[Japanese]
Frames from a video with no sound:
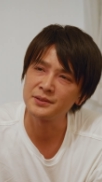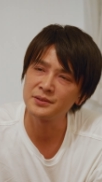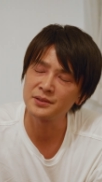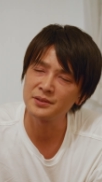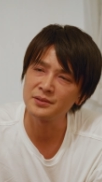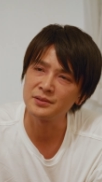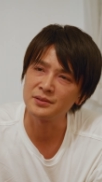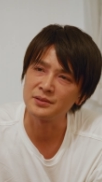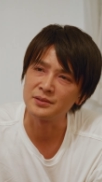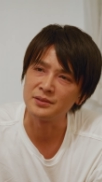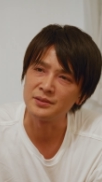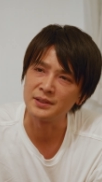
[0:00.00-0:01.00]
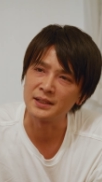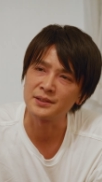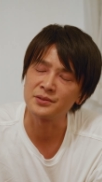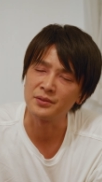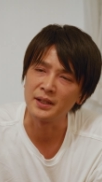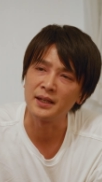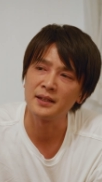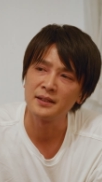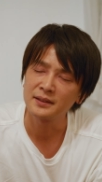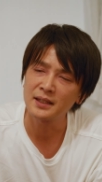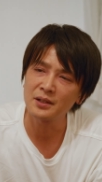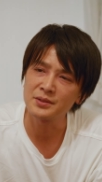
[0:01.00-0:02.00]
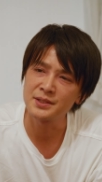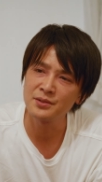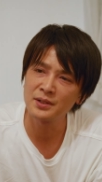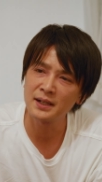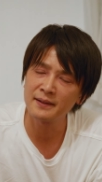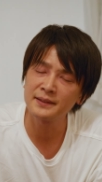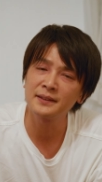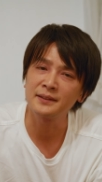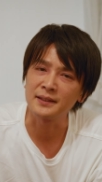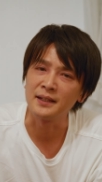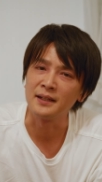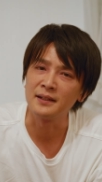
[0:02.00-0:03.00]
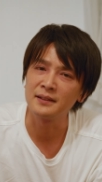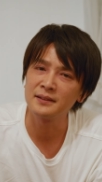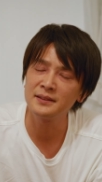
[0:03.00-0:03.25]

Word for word: 19なんですよねで結構仕様が変わってきて